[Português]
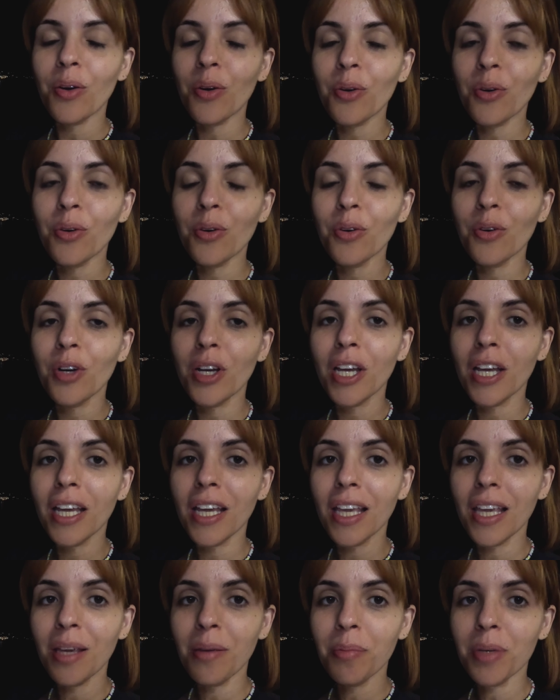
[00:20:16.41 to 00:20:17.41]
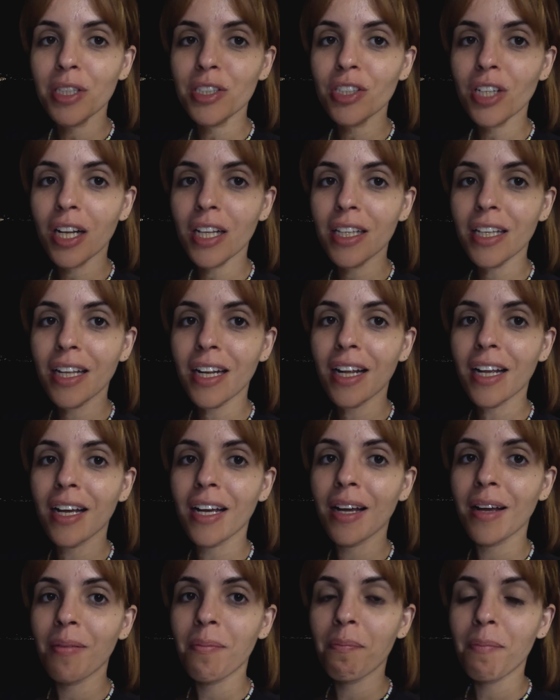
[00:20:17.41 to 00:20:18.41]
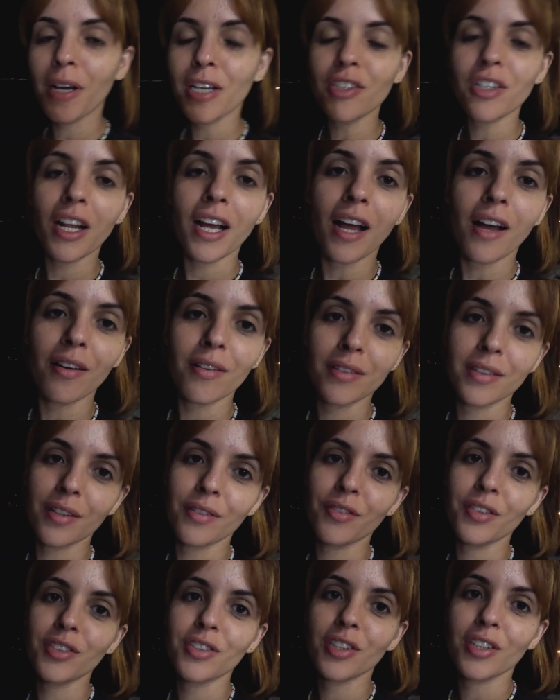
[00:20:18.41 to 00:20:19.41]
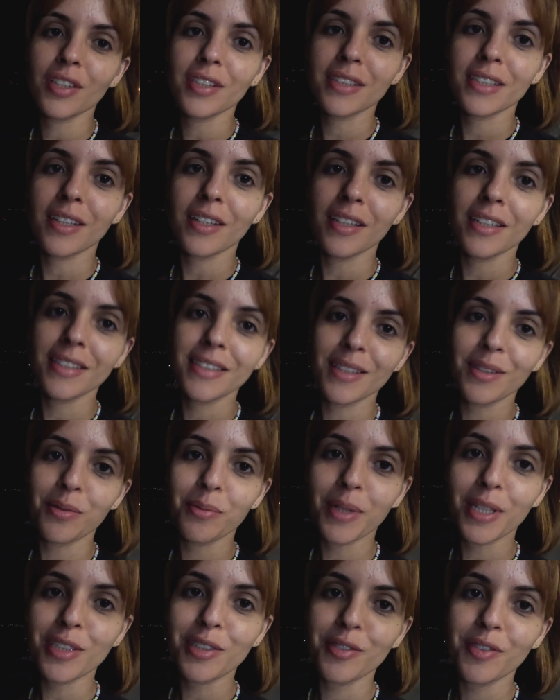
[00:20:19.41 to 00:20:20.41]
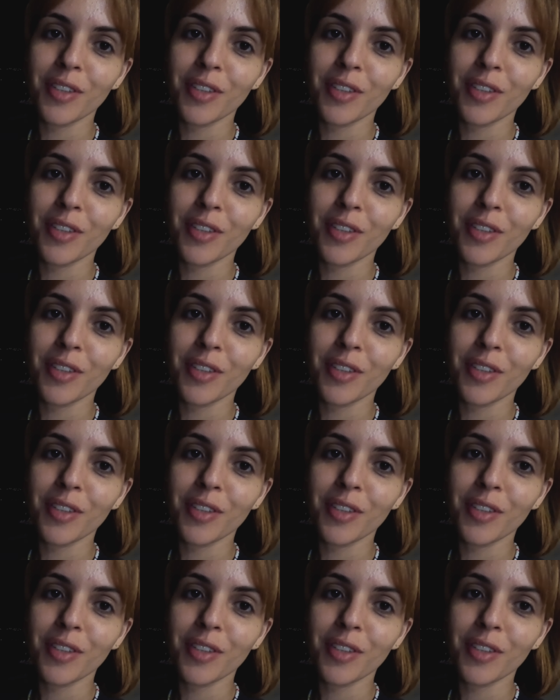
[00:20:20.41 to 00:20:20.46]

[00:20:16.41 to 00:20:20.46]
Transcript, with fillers: o e uma geladeira mais legal, talvez da nossa coleção, mais